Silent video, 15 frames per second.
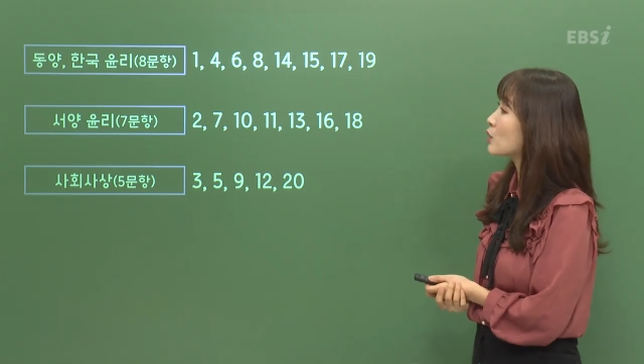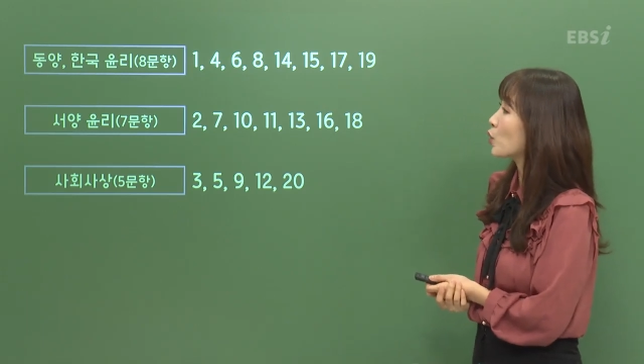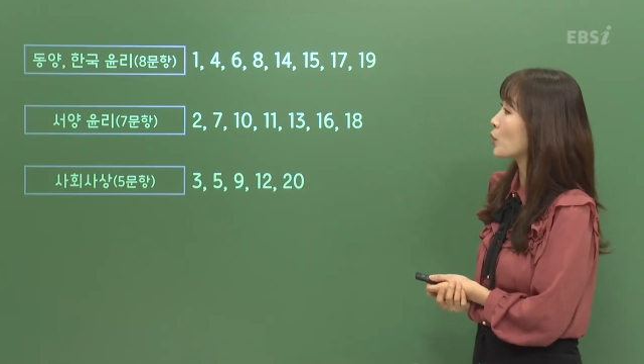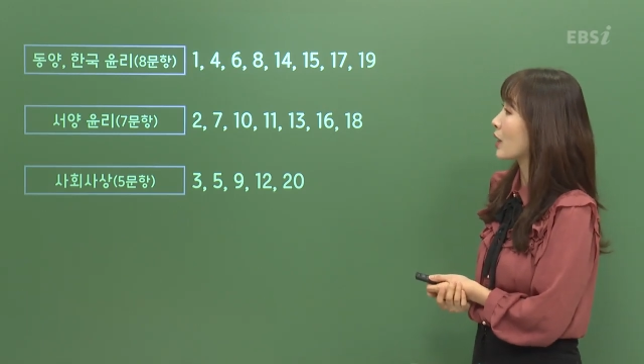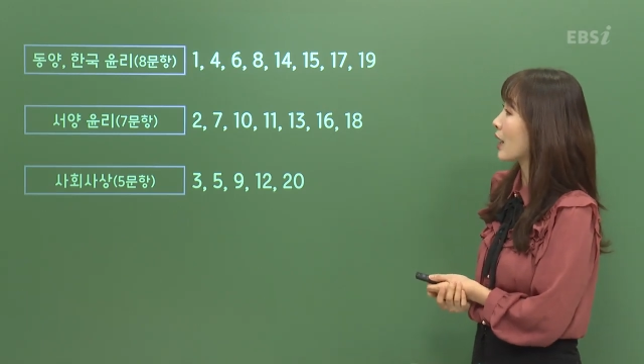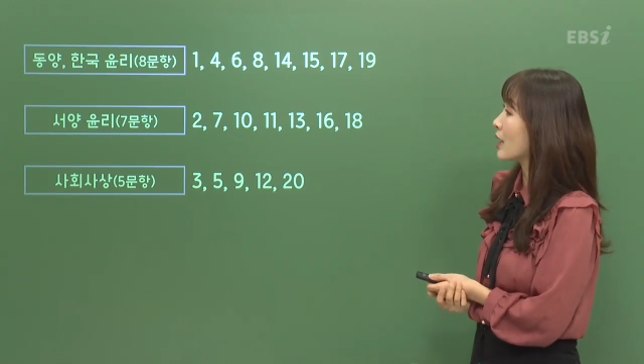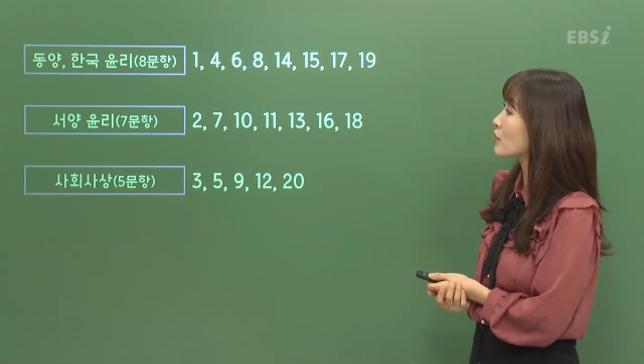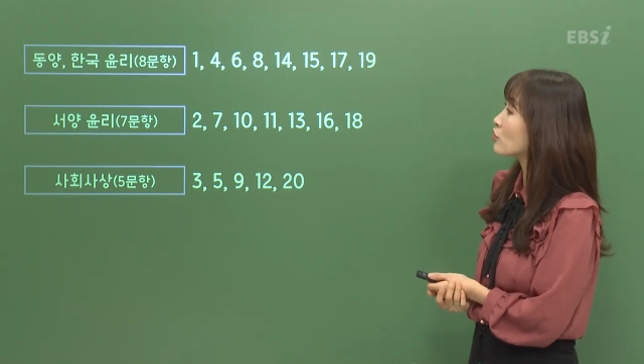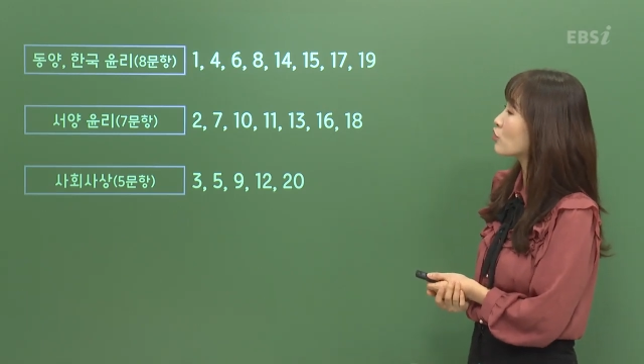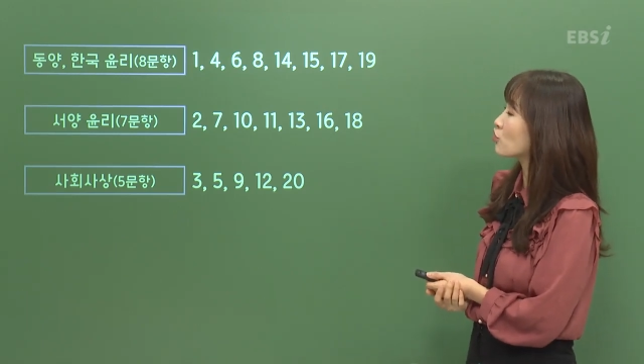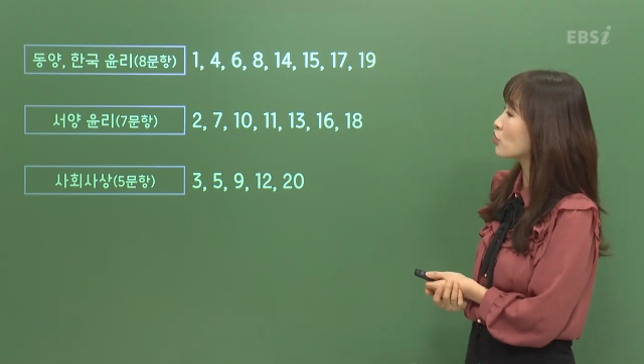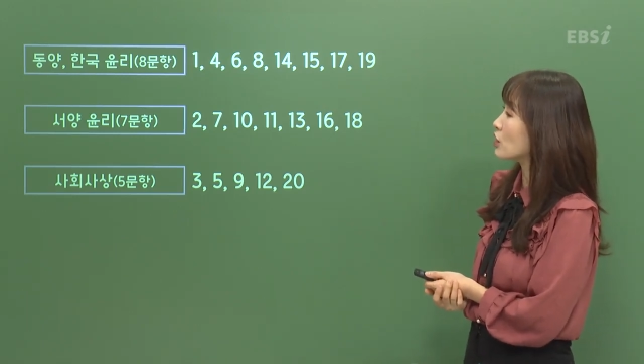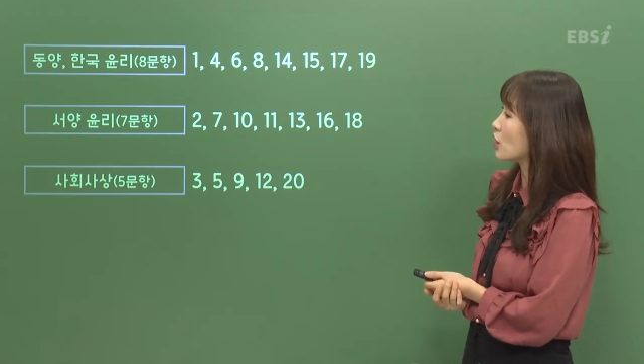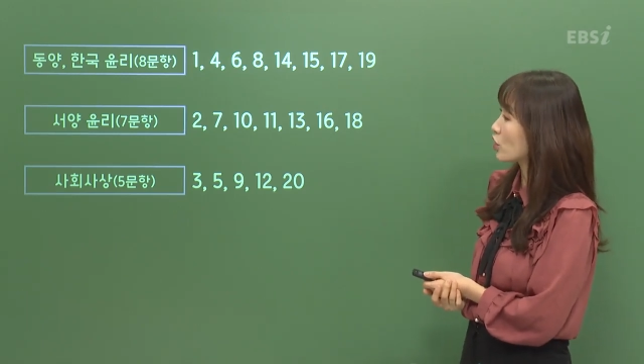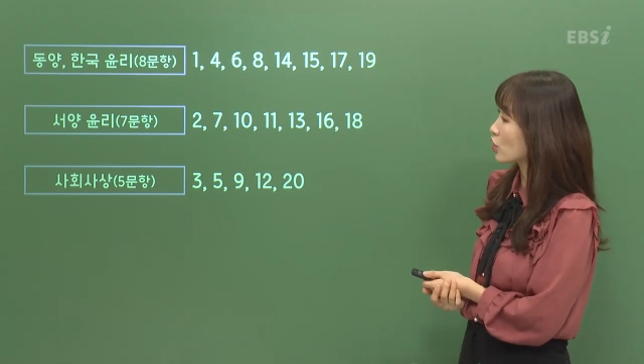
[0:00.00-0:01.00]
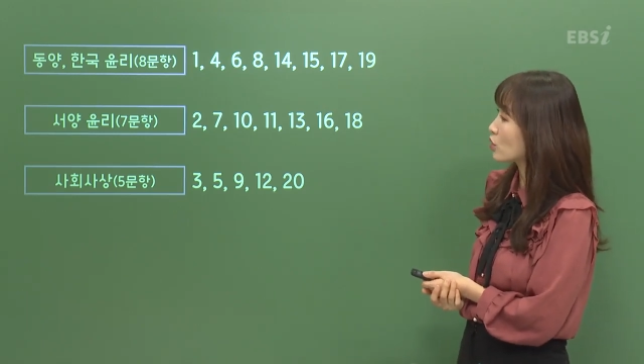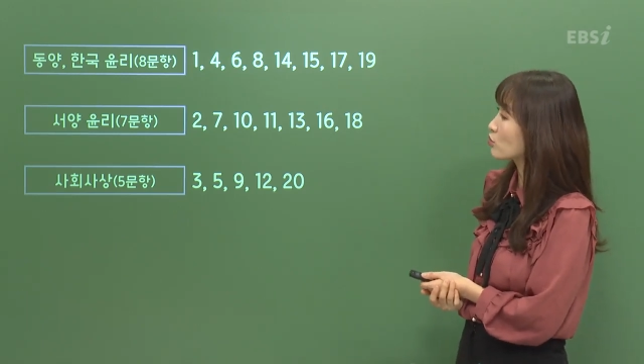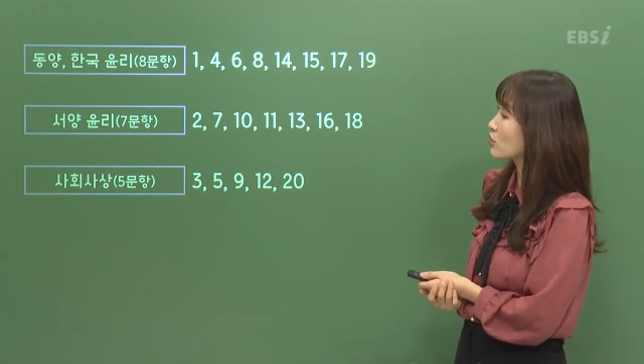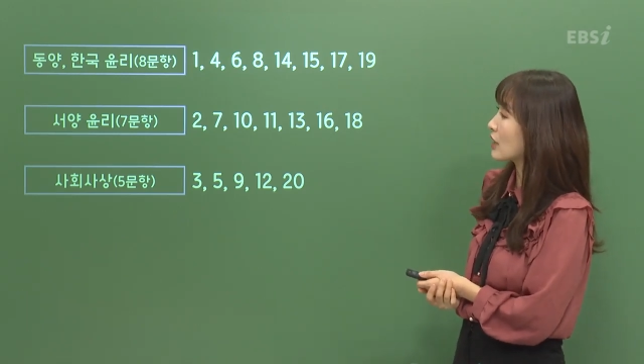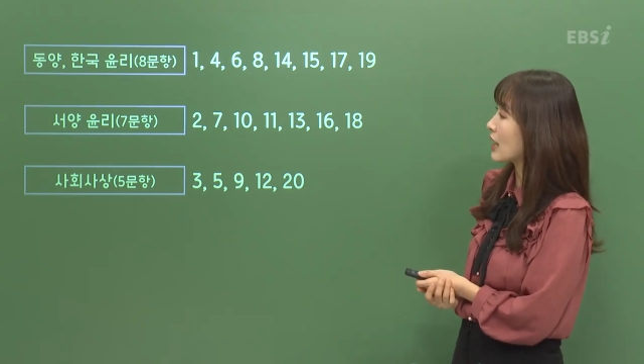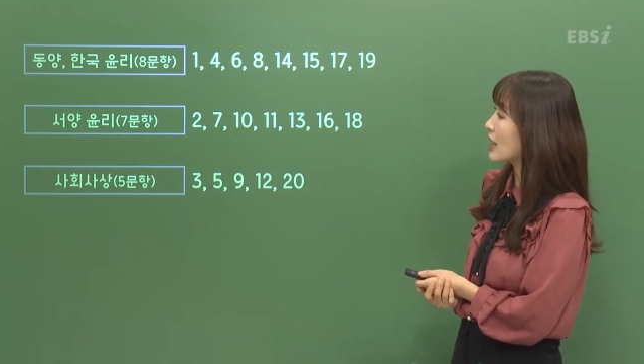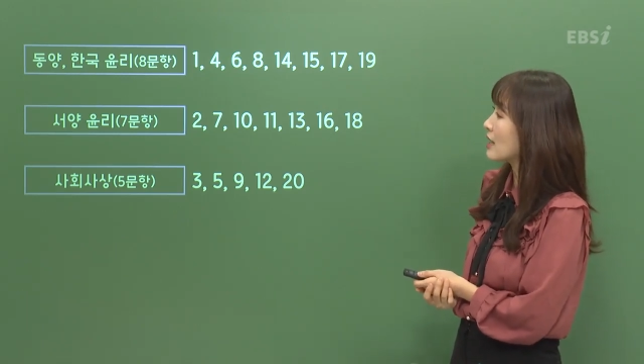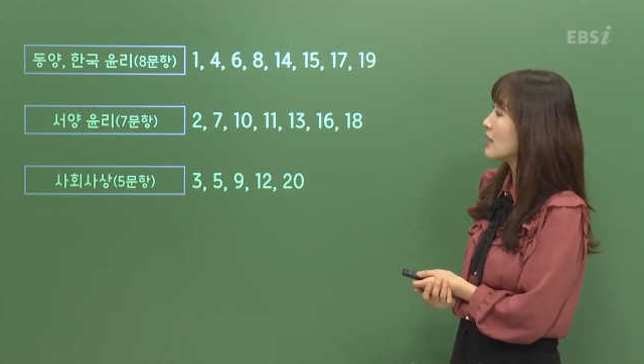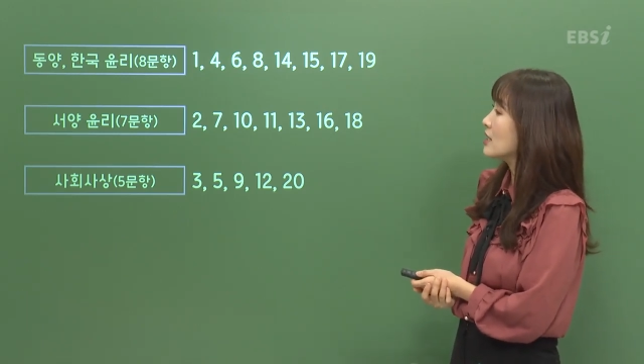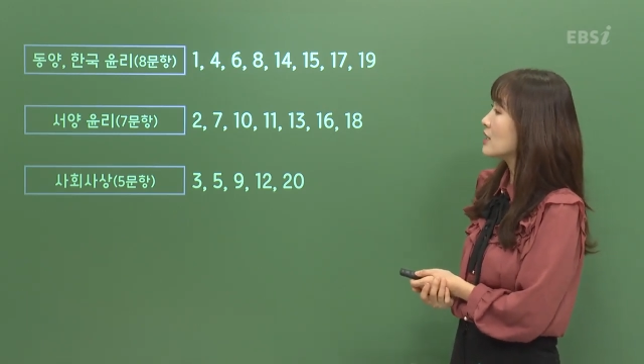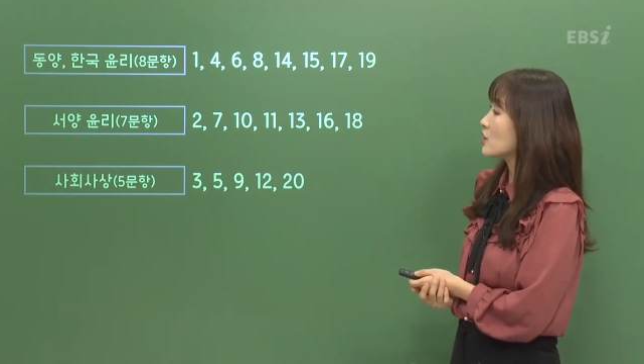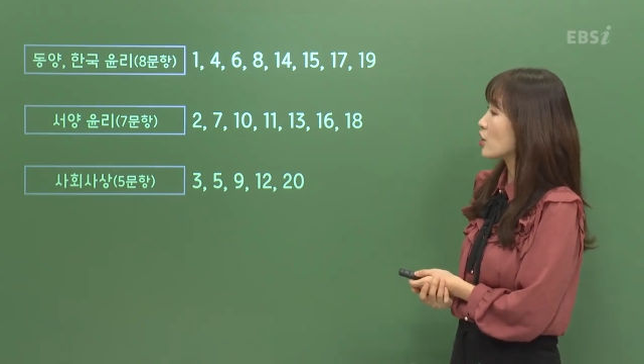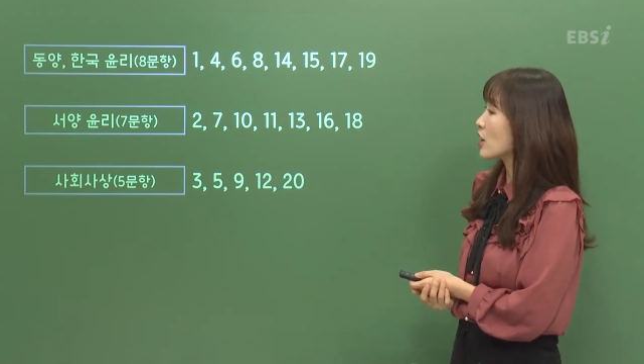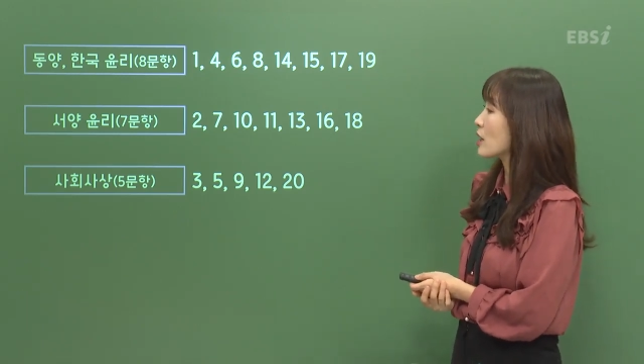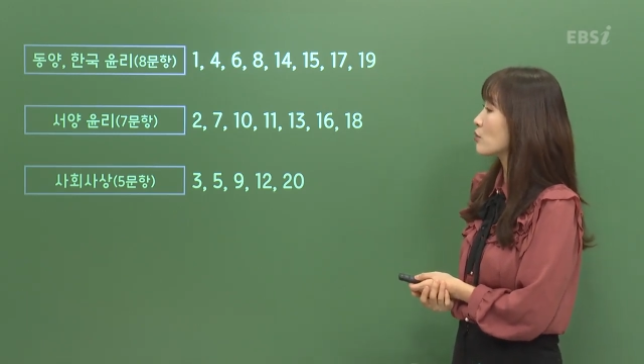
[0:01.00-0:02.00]
동양 한국윤리 여덟 문항
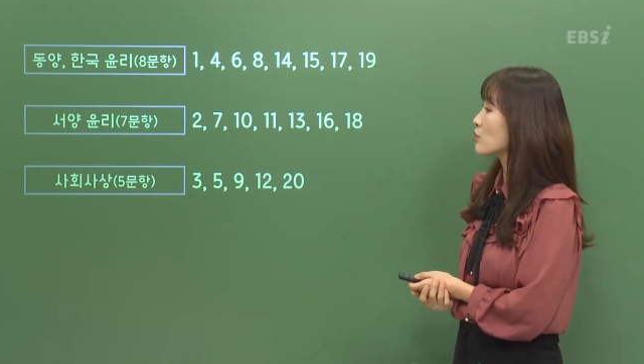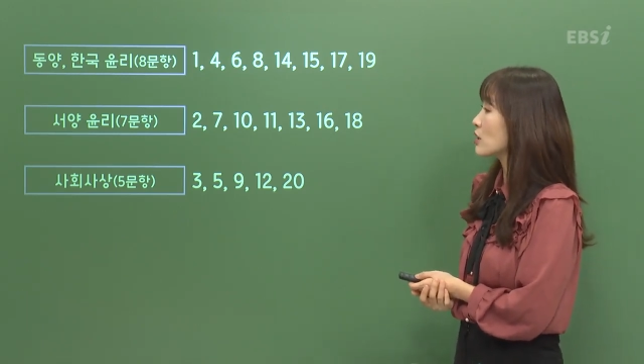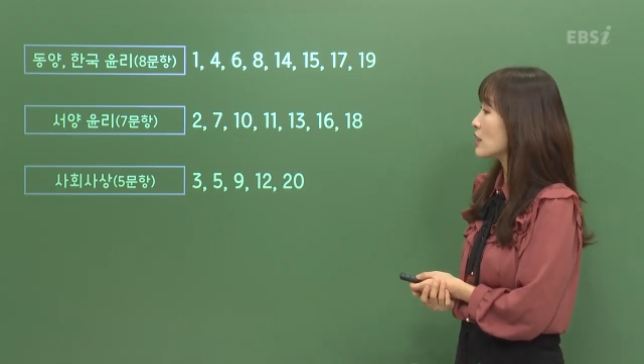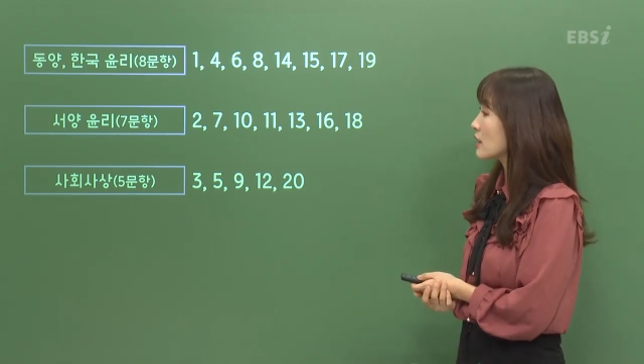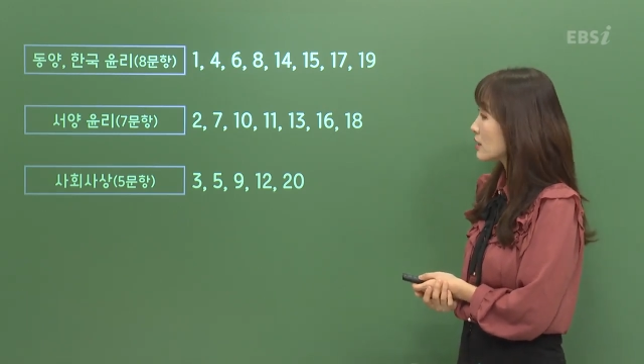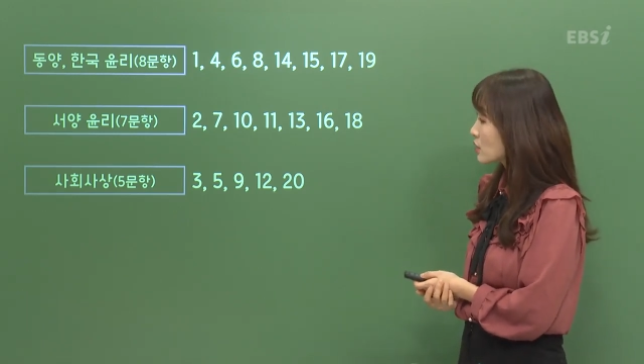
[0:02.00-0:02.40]
서양물리,